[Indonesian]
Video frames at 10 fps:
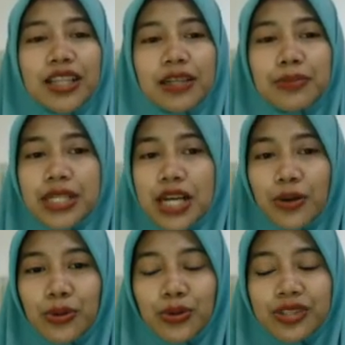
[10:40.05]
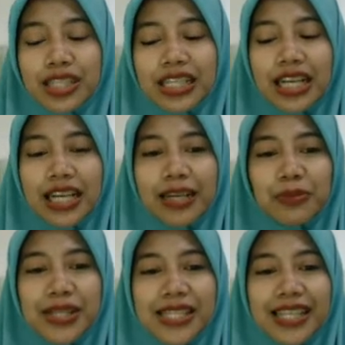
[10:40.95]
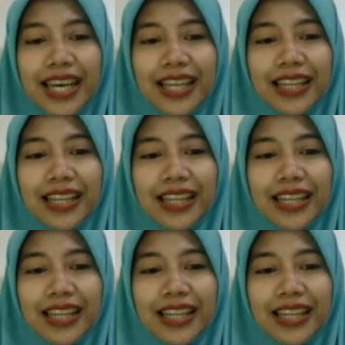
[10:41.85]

terlebih dahulu. Jadi kalian membuat sket.